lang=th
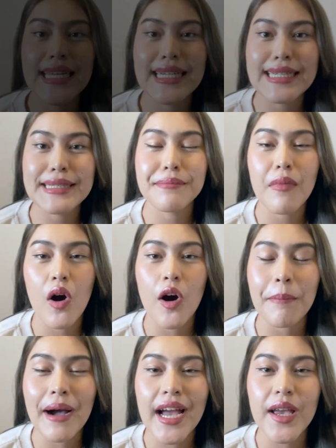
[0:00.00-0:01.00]
ลืมบอ
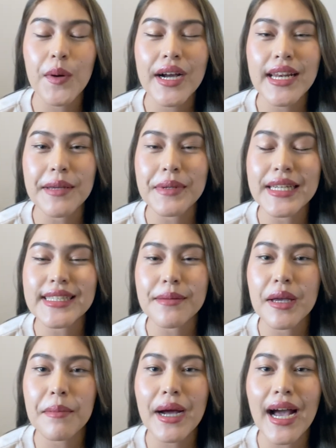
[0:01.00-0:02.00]
กไปว่าคลิปนี้จะ
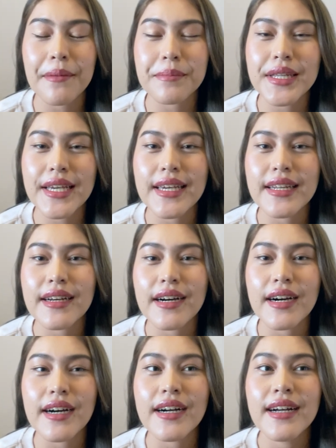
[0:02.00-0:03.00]
ไม่มาอัปเดตเอ
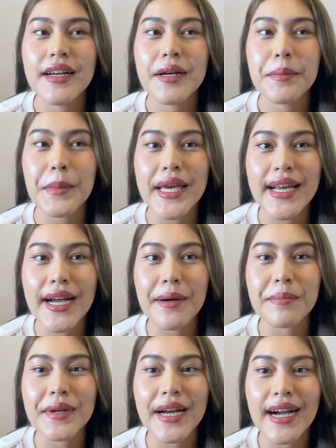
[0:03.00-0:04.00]
อเมคอั
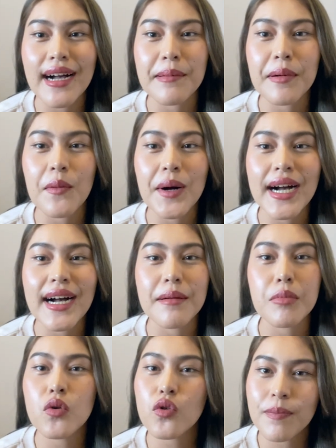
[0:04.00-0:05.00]
พนะคะเพราะว่า
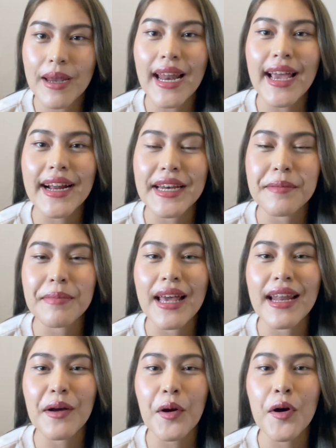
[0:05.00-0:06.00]
พูดไปหลายคลิป
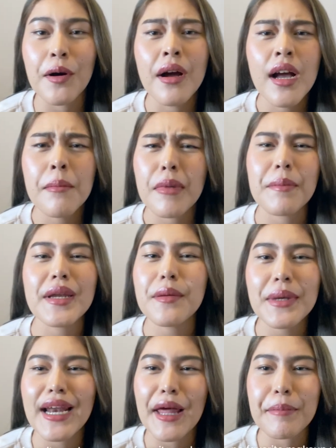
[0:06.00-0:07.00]
แล้วแล้วก็มันไม่ได้
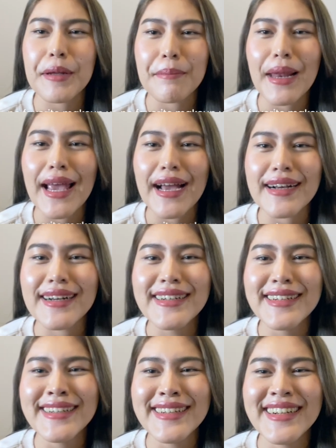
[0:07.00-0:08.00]
มีอะไรเปลี่ยนแปลง
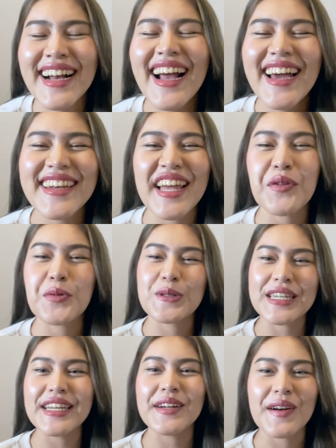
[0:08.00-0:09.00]
ในรู
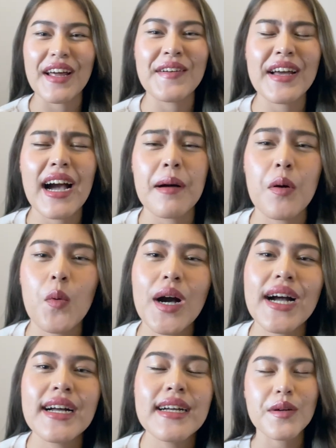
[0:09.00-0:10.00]
ทีนของเรานะคะเพราะ
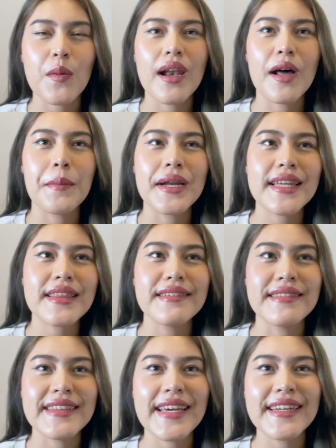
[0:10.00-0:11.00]
ว่ารู้สึกว่าเราไม่ได้
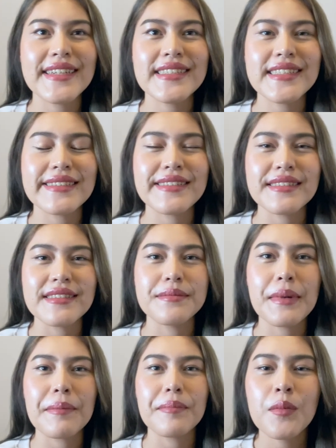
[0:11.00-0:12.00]
ตื่นเต้นที่จะซื้อ
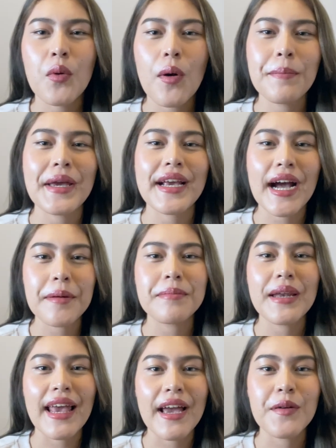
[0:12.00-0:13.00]
แบบพวกเมคอัพ
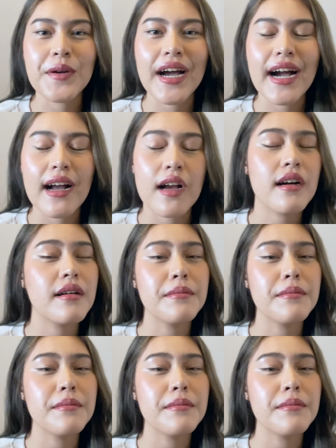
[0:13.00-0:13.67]
แล้วนะคะก็